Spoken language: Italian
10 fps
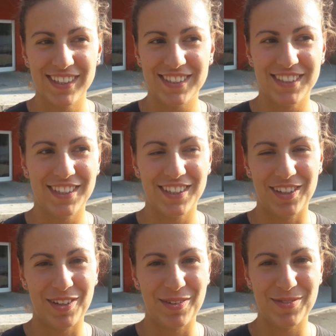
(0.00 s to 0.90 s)
Sì,
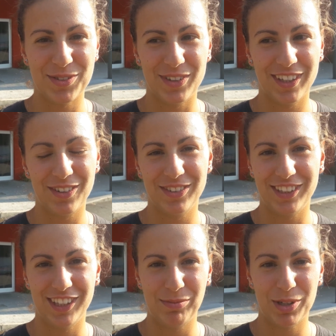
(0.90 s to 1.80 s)
sono anche
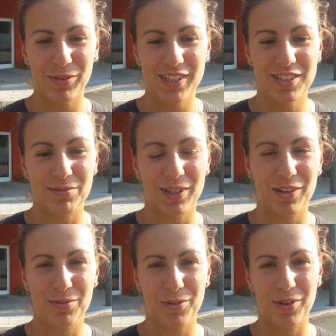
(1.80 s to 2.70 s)
contenta per questo perché
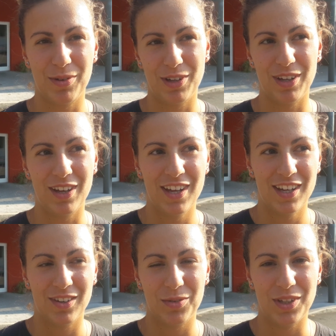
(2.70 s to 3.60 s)
comunque
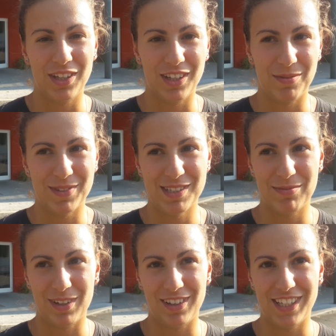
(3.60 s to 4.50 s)
qui mi
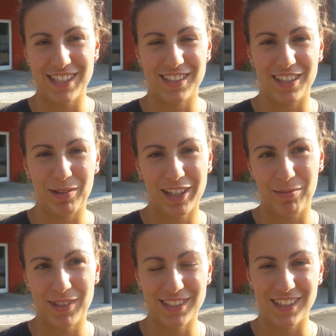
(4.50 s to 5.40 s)
sembra di essere anche
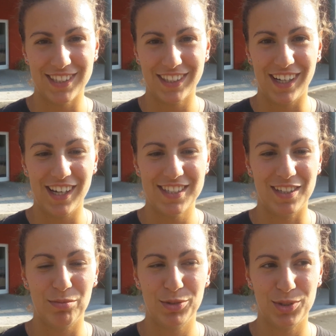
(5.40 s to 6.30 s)
abbastanza a
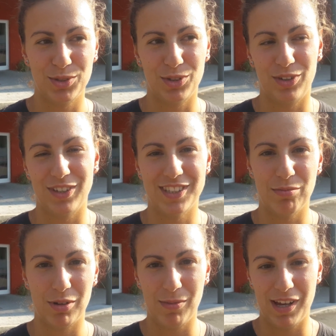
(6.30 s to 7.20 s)
casa, a Busto è
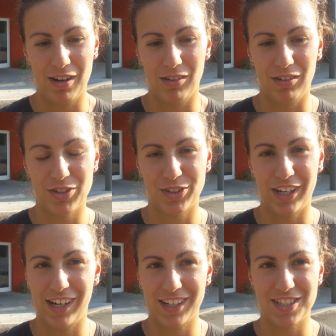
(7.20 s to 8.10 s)
sempre bello
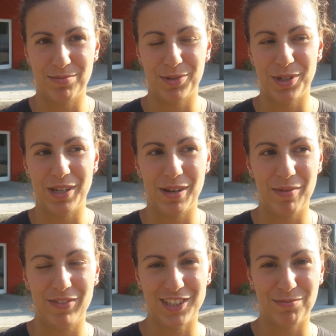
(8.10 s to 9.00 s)
giocarci, poi a
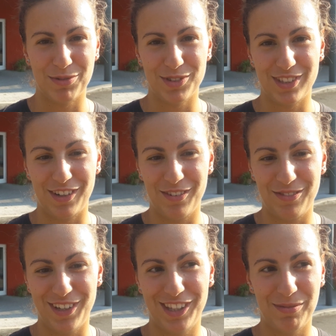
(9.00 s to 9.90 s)
me fa sempre uno strano
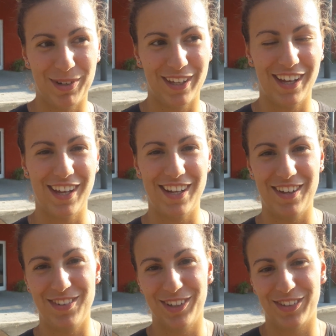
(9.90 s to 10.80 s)
effetto perché
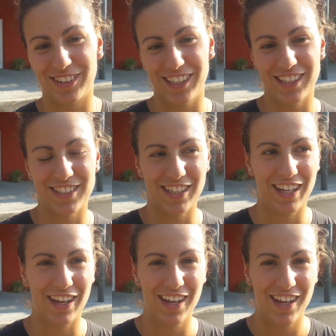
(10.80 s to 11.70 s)
da Villa
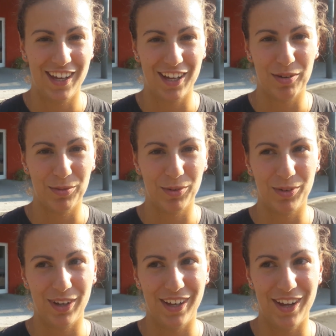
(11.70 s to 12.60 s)
Cortese è
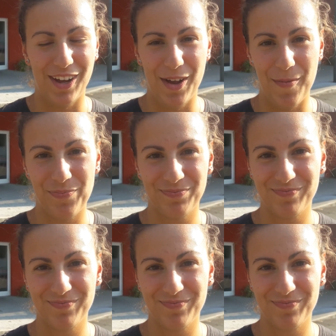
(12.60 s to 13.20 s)
comunque